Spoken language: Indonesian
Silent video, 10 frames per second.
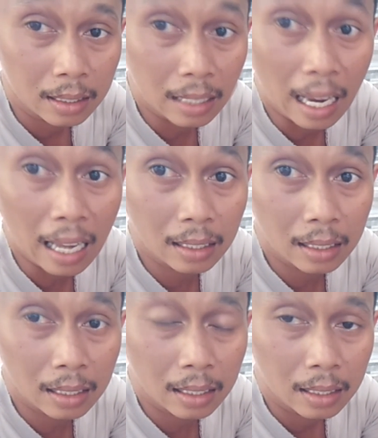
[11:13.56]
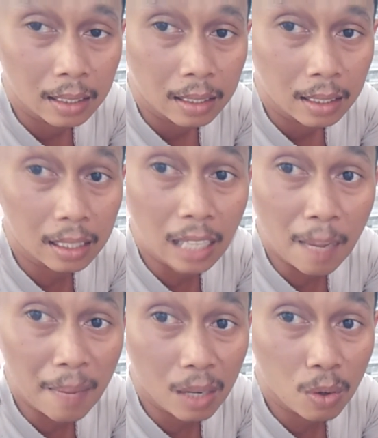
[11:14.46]
saat kita
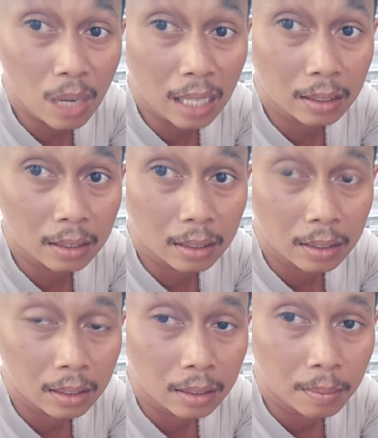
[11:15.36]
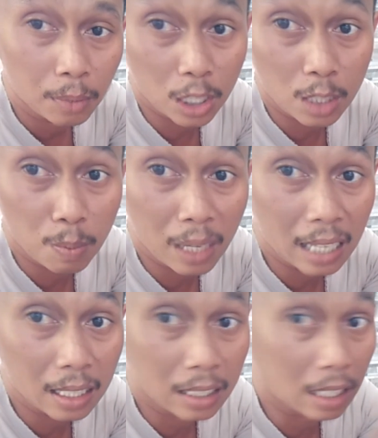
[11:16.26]
melakukan proses
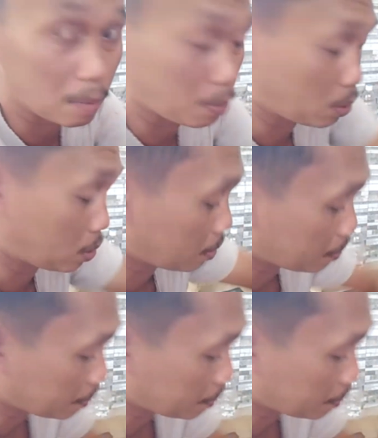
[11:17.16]
pengelasan tersebut